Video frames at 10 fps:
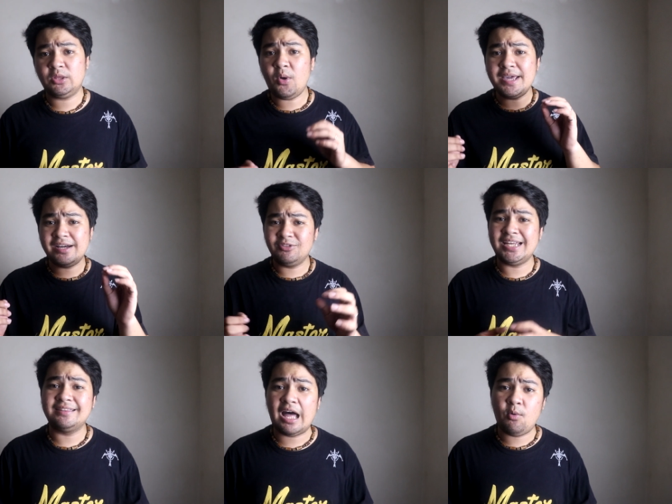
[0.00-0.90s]
Ito ay ang
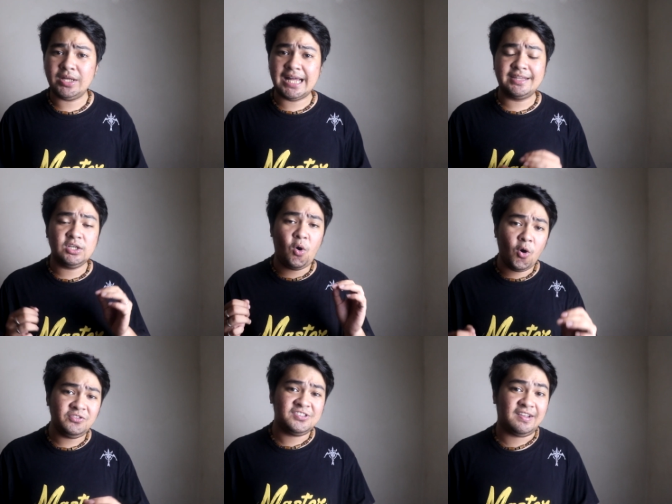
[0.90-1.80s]
tinatawag nating
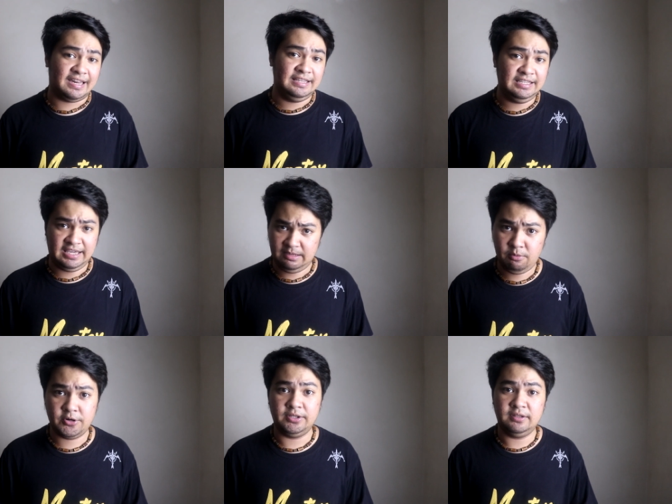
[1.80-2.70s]
on-screen
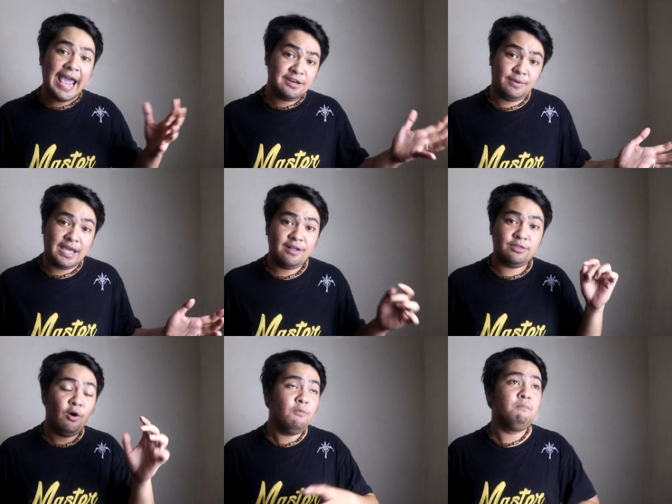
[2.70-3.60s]
keyboard. Anyway,
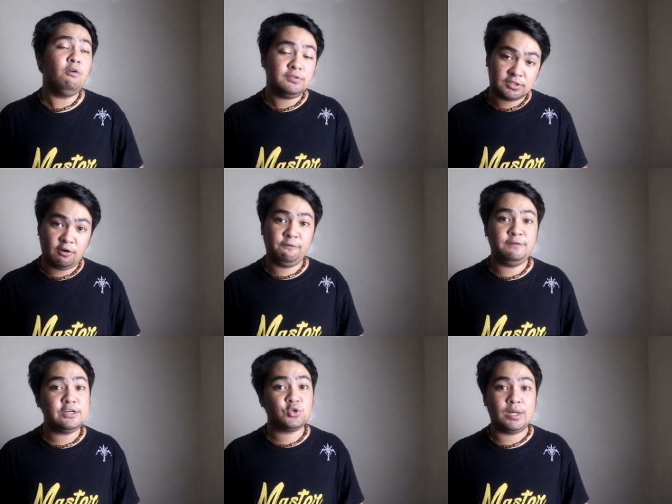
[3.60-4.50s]
though most of
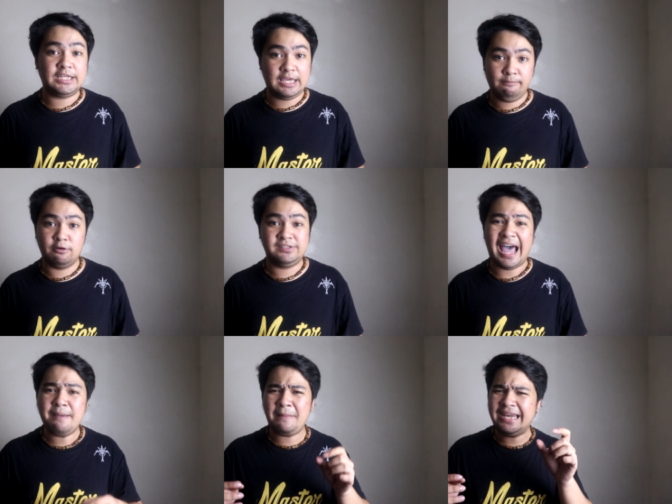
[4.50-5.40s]
virtual keyboards
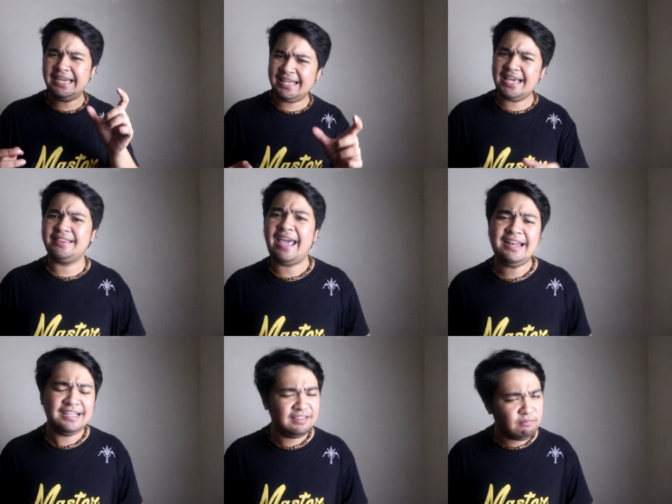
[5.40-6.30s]
ay maliliit
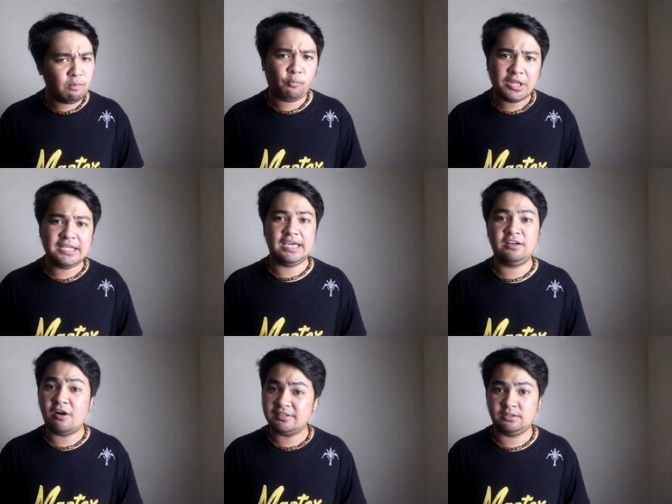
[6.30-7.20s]
and hindi mo pwedeng
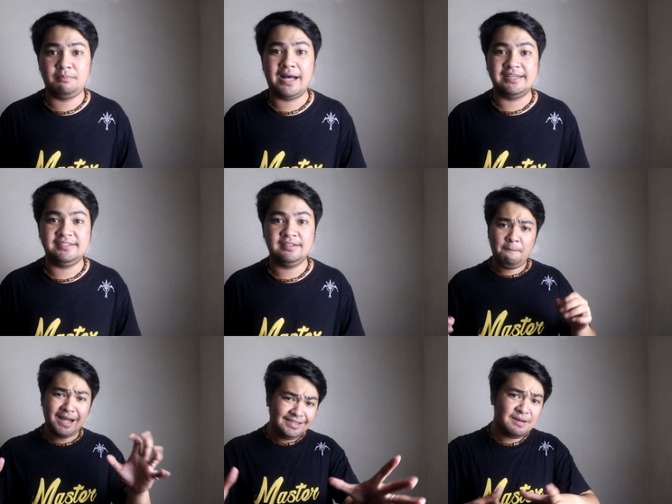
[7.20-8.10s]
i-customize,
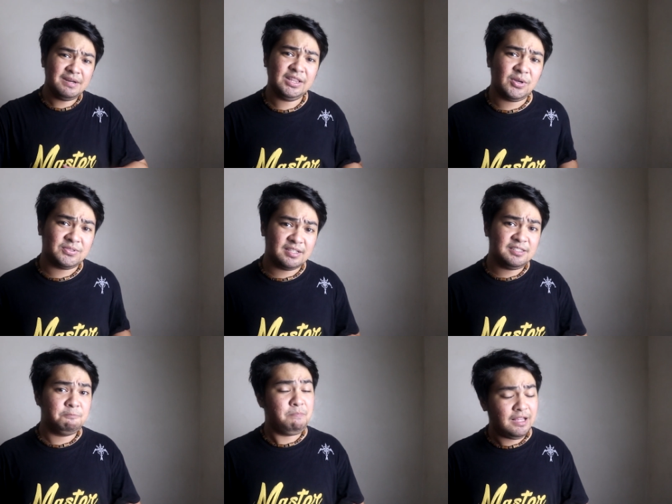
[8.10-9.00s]
maganda naman ito
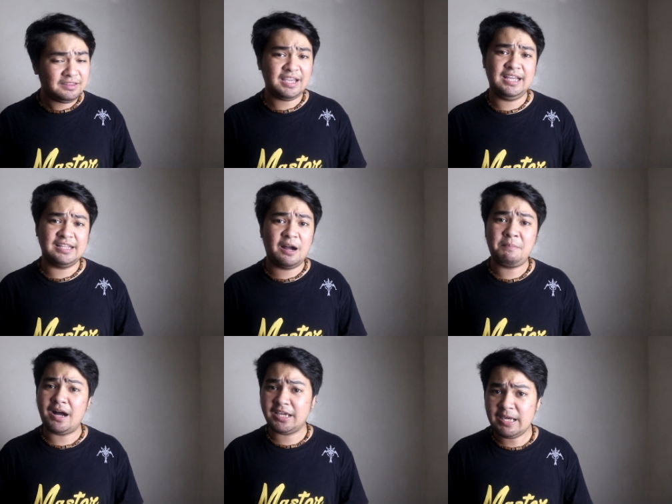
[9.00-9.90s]
since built-in ang
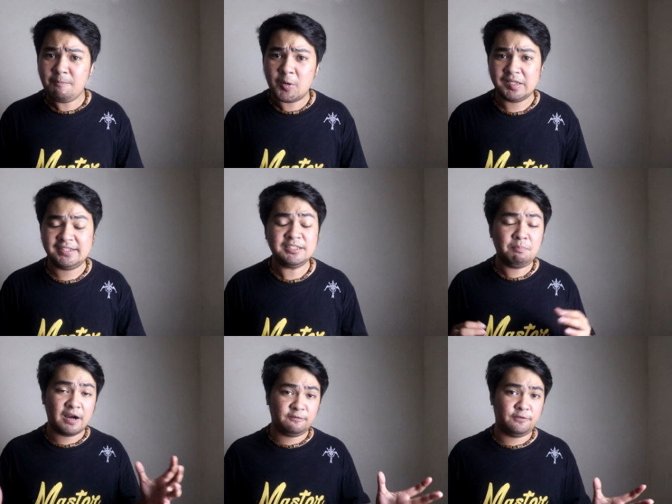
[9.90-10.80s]
mga keyboard sa
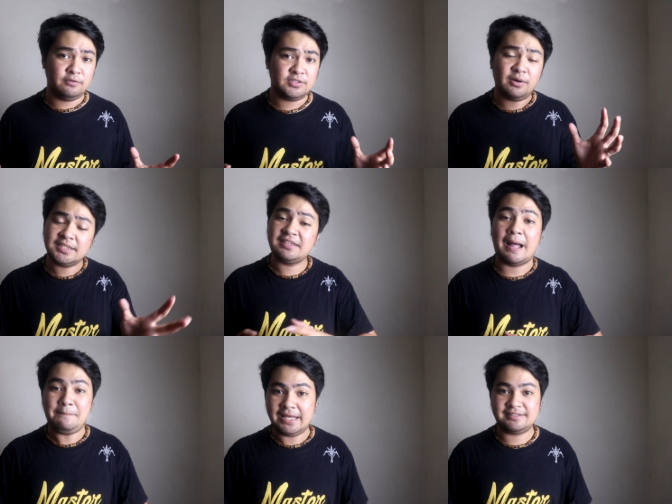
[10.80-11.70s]
smartphones or sa
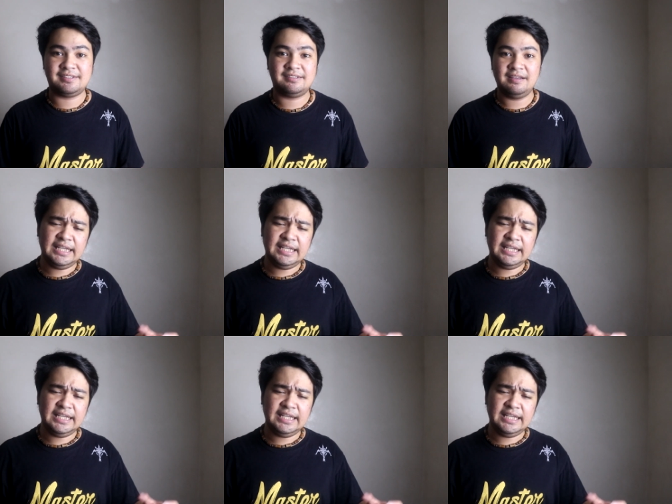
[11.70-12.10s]
tablets.